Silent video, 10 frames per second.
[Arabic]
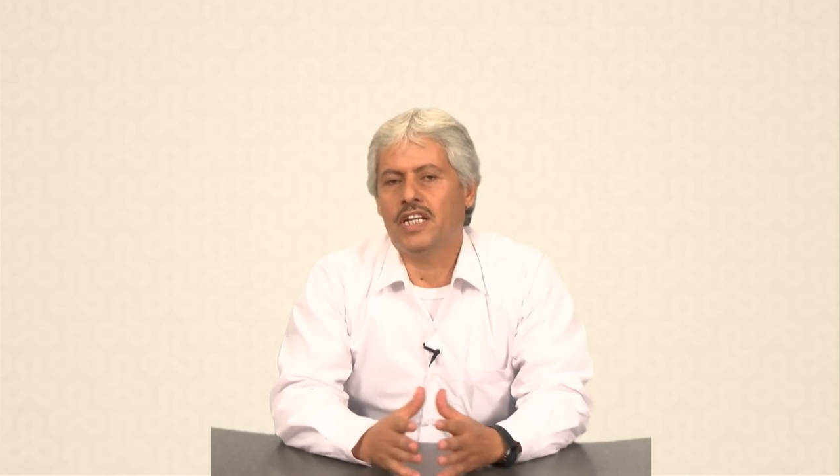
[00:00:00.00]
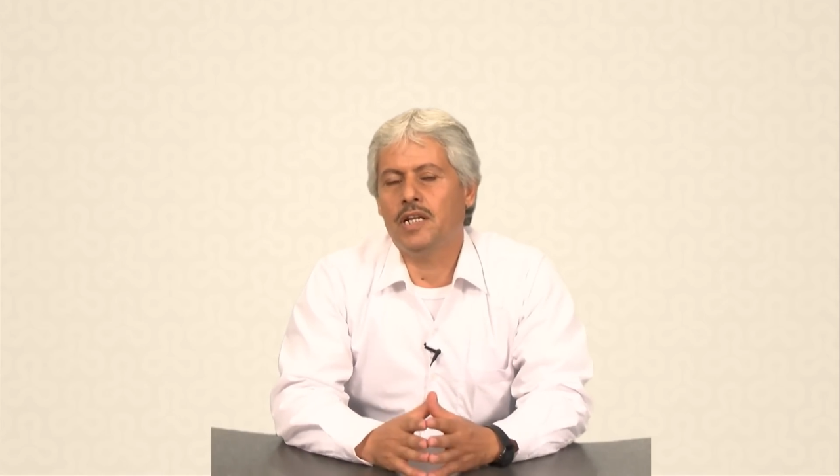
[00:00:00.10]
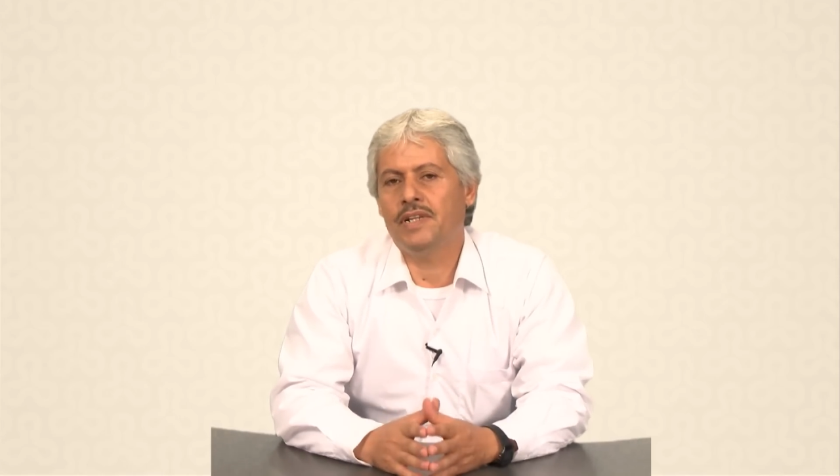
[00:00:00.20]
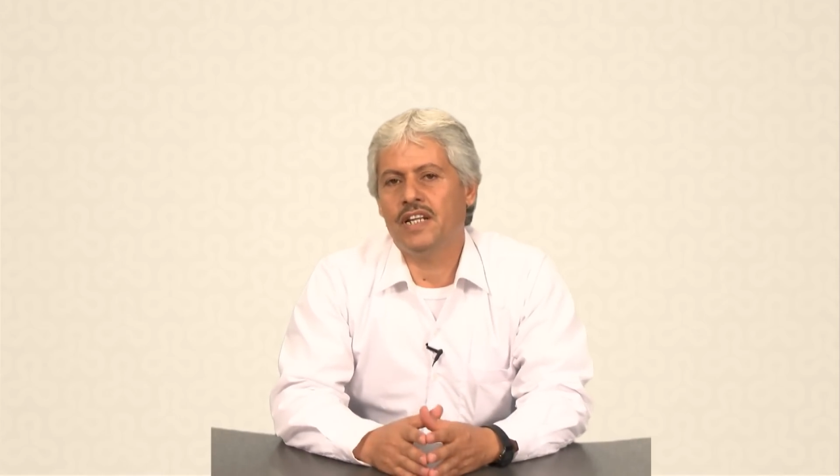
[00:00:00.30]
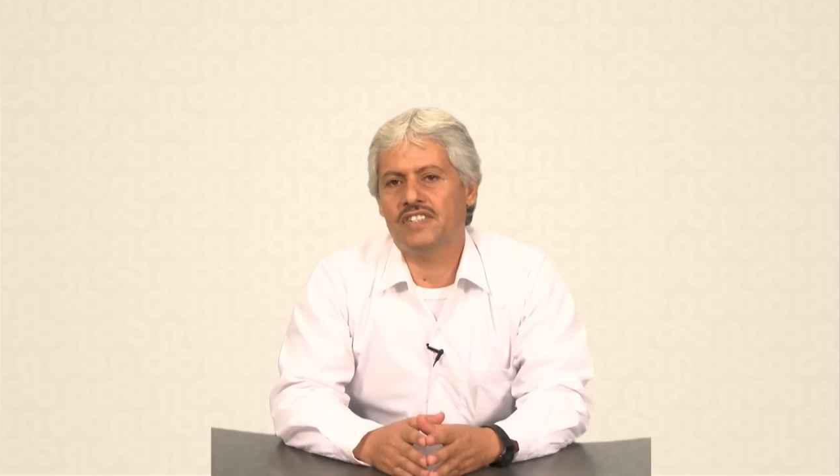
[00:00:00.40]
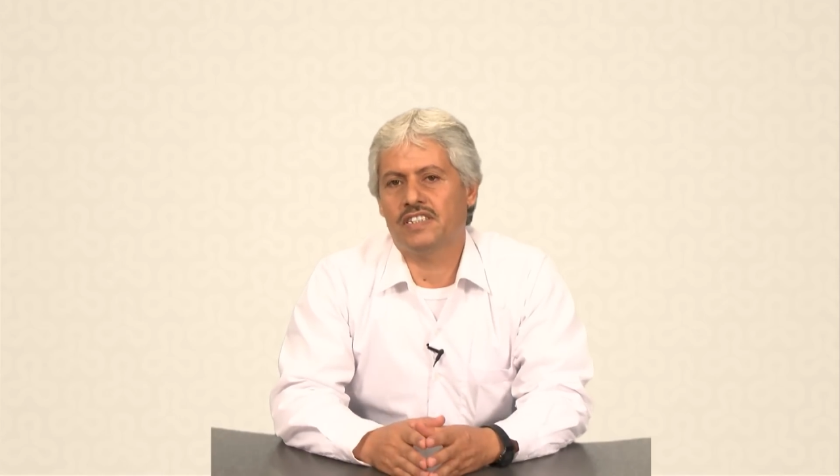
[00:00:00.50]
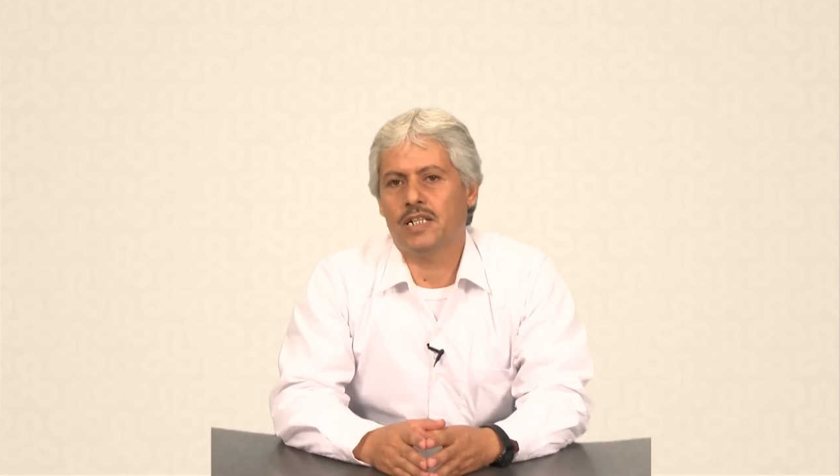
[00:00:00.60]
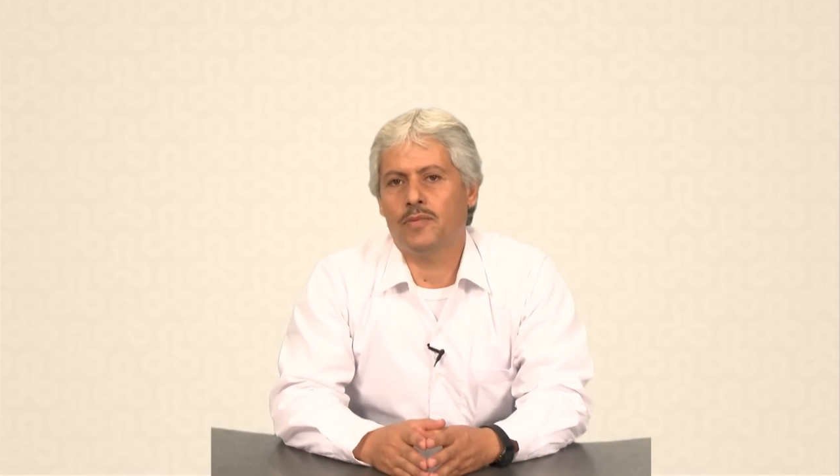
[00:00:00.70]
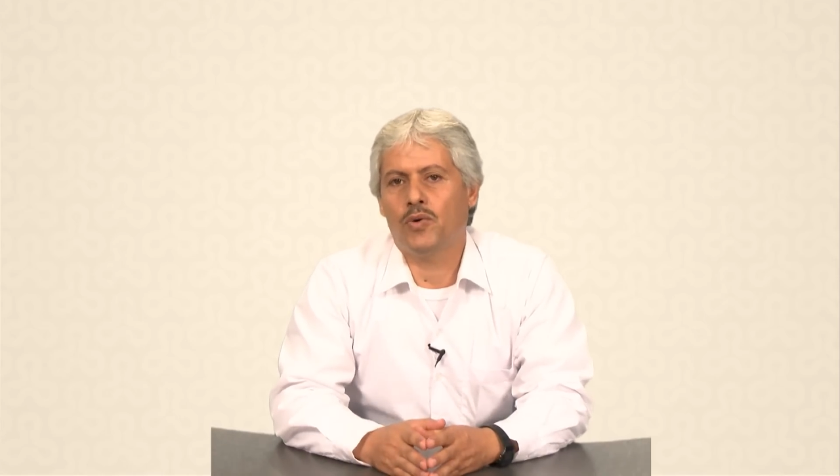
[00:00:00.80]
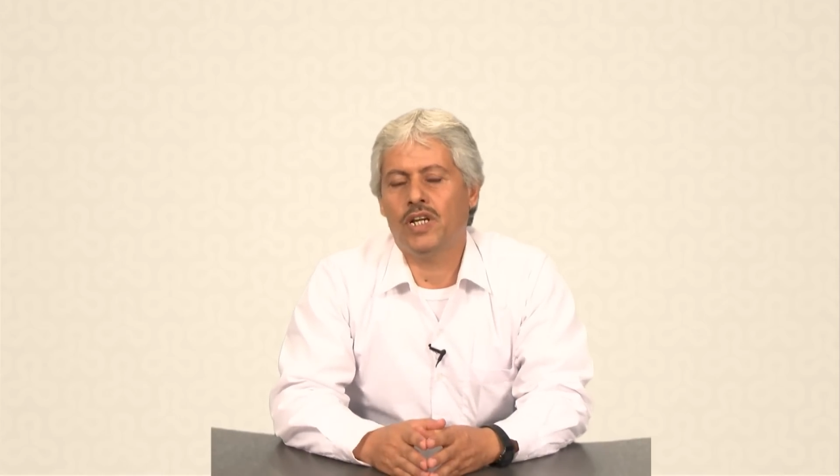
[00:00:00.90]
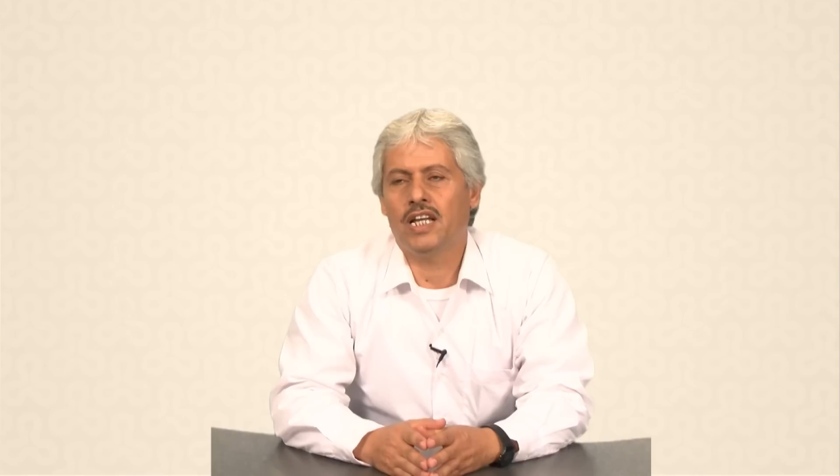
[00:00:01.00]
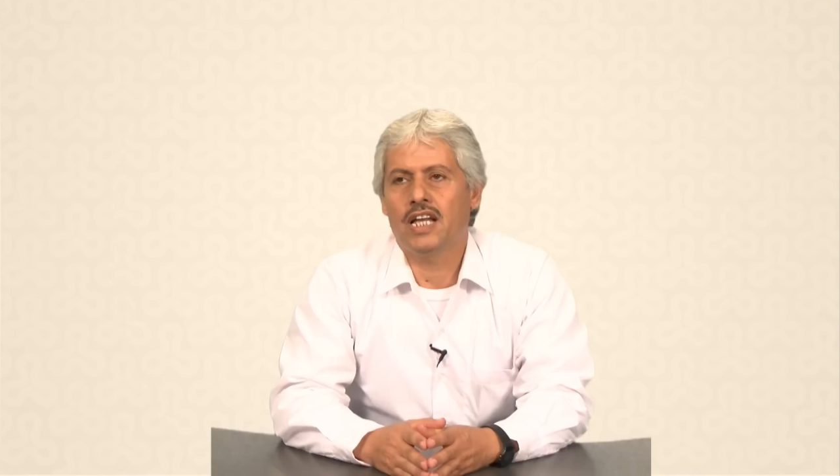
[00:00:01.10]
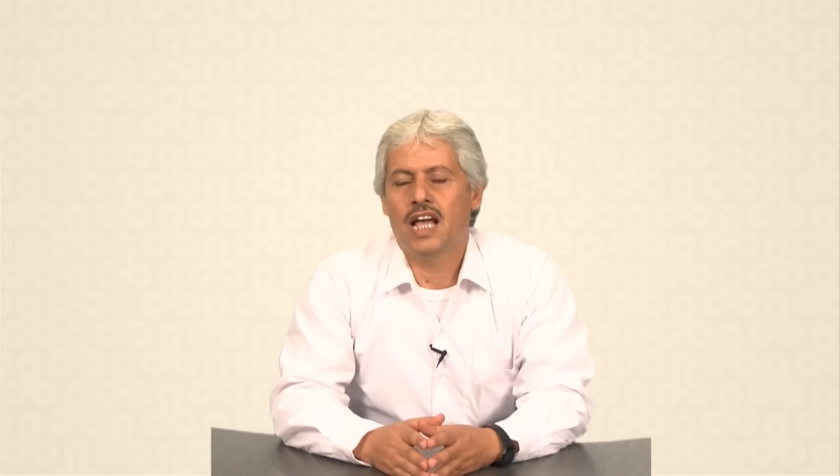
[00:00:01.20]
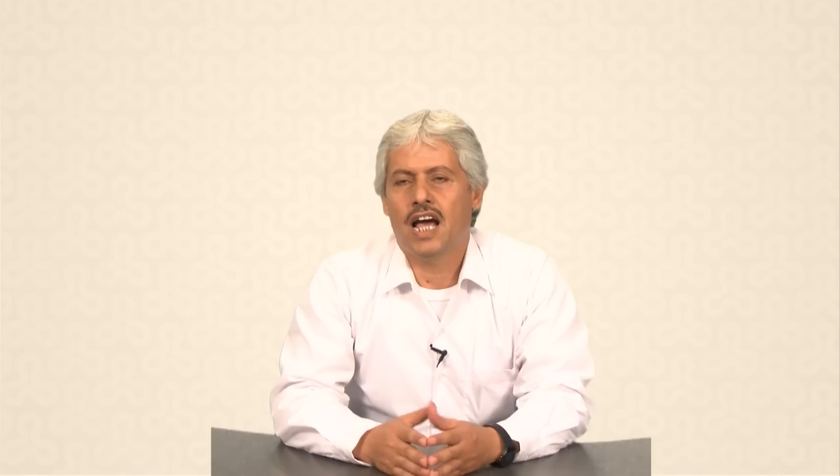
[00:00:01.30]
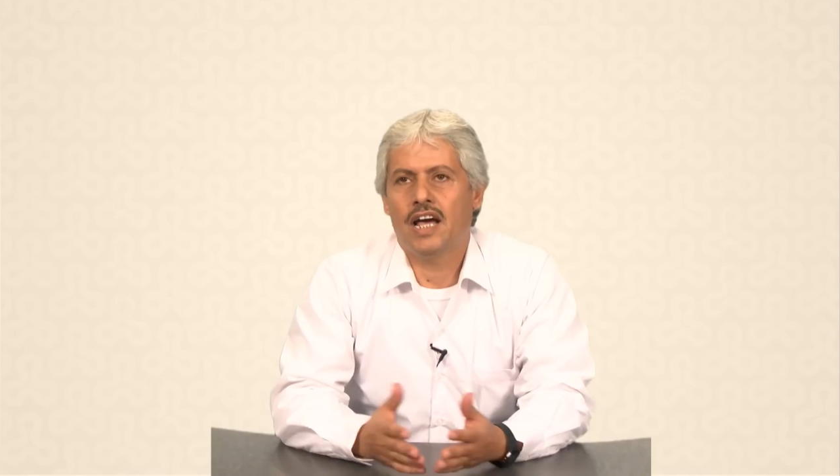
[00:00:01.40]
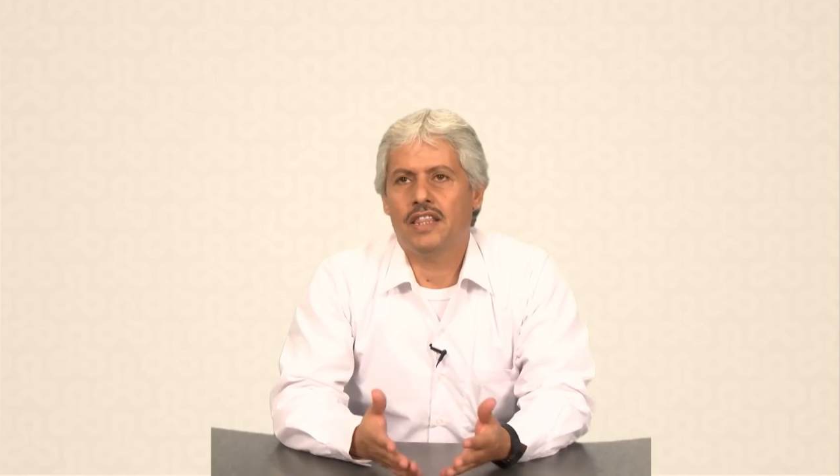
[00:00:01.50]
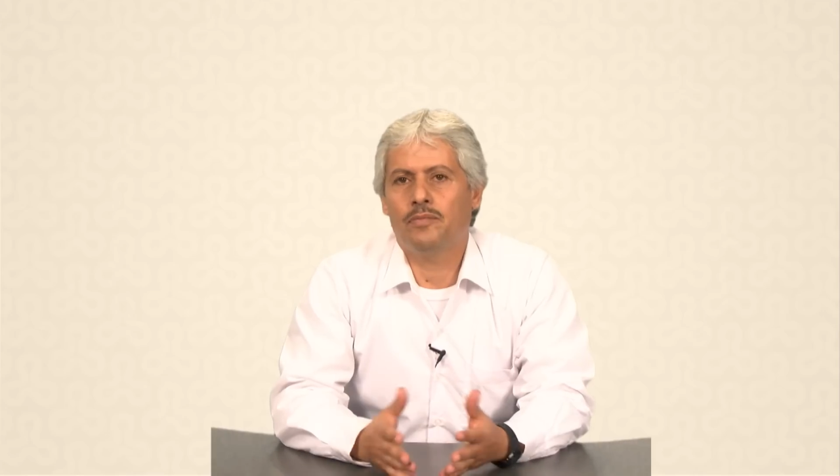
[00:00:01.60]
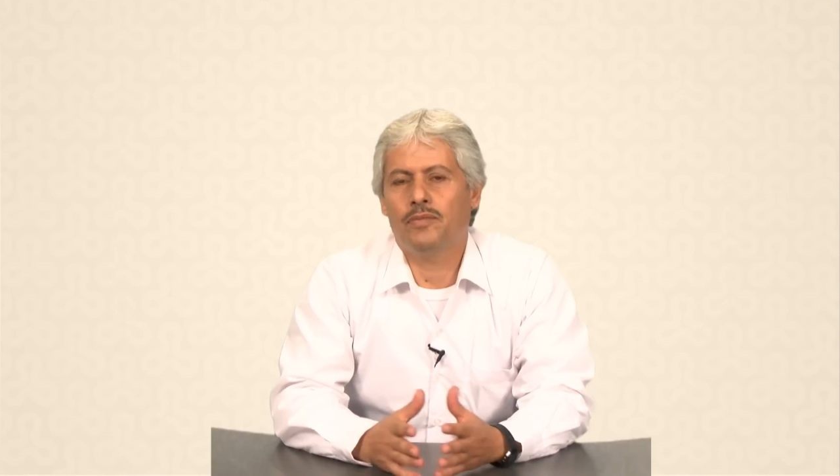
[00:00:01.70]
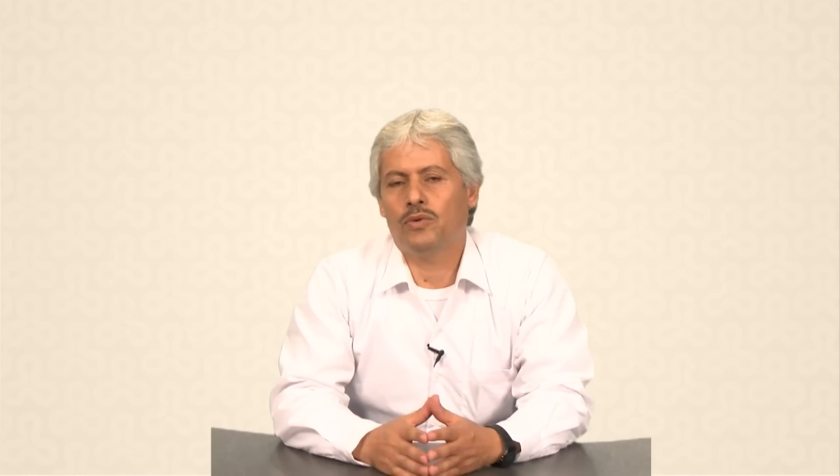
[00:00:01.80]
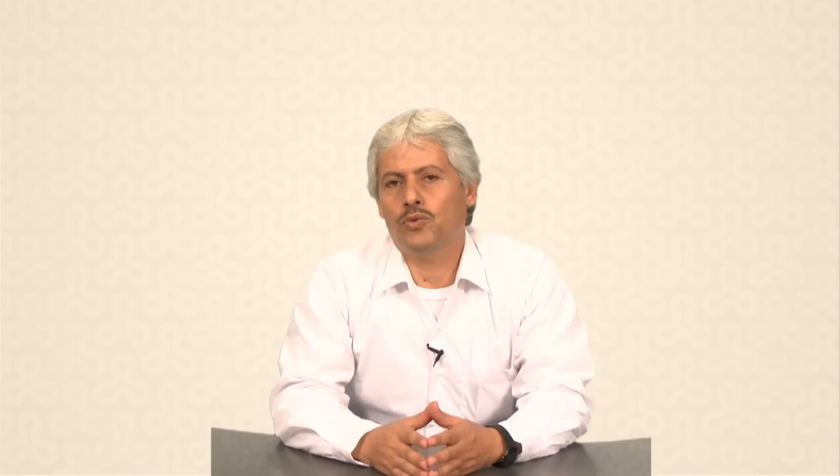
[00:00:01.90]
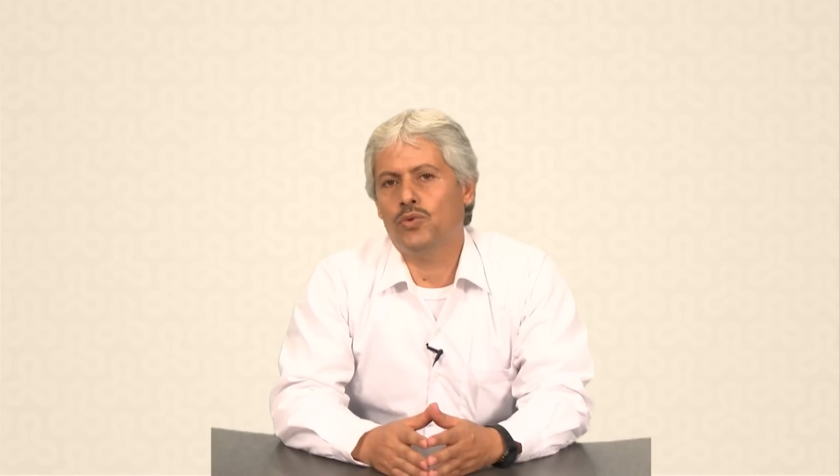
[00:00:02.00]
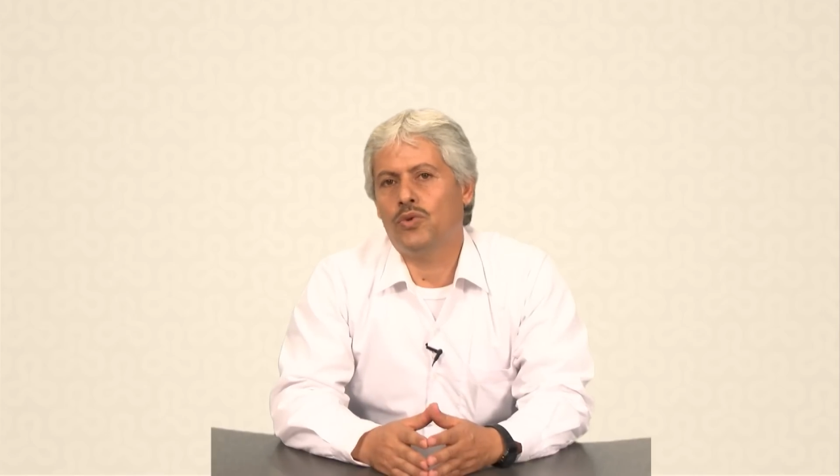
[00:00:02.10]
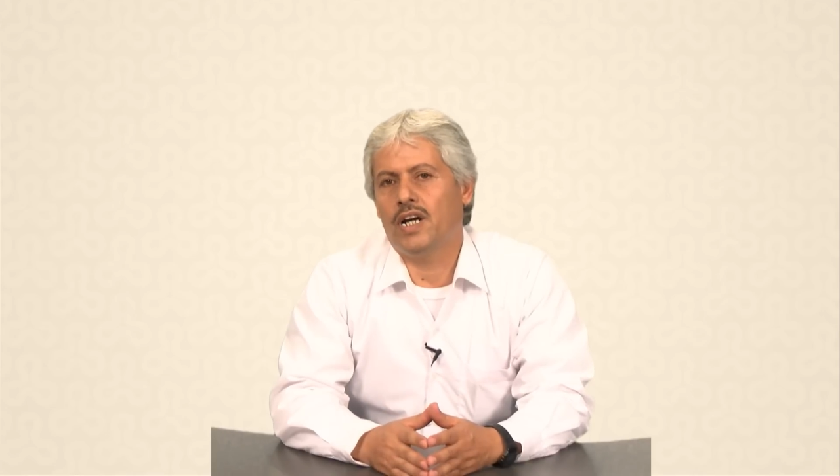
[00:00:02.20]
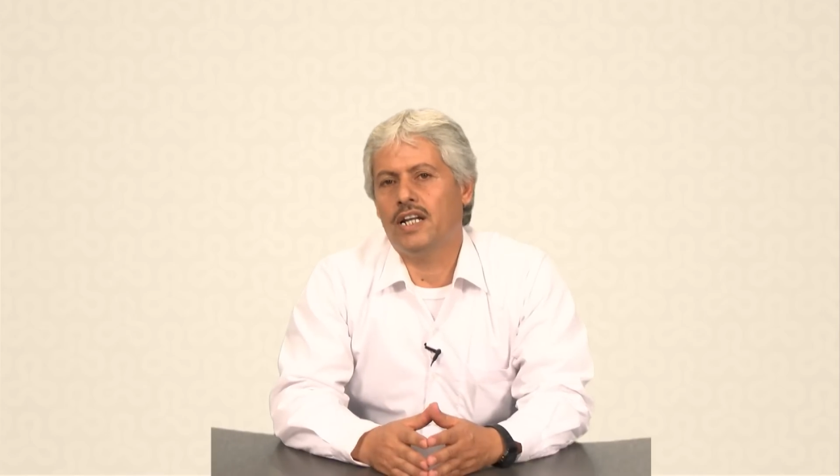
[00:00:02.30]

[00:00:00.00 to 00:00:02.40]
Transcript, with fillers: علم النفس التربوي هذا الموضوع